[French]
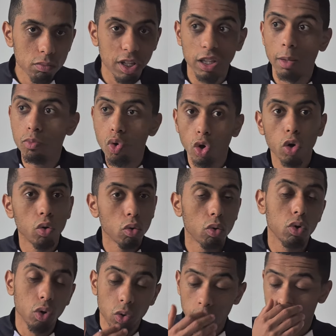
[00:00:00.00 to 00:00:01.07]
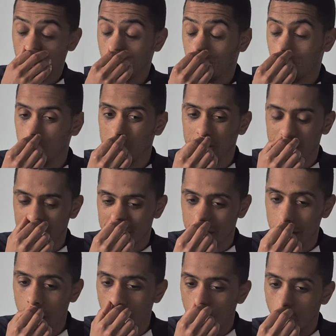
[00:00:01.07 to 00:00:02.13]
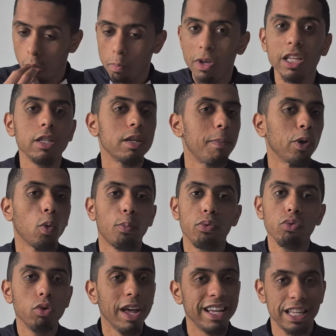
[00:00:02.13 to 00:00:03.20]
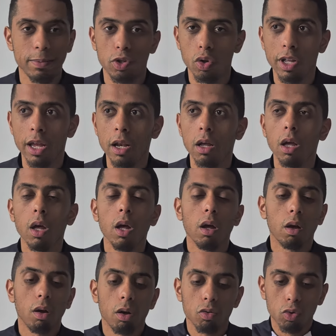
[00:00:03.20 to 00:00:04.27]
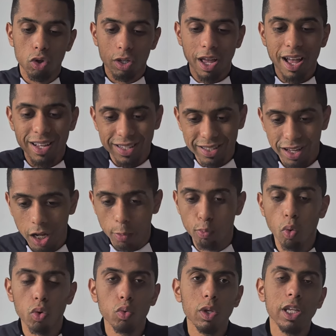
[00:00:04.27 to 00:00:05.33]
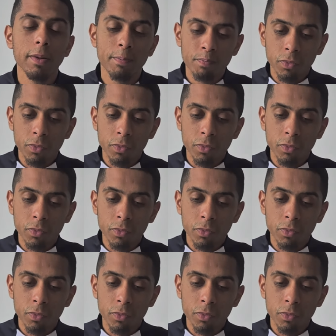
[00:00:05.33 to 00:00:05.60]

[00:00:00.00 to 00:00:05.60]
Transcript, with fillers: C'était mieux que, que, que, que mais c'est pas non plus exceptionnel. donc ce sera un 5 pour lui.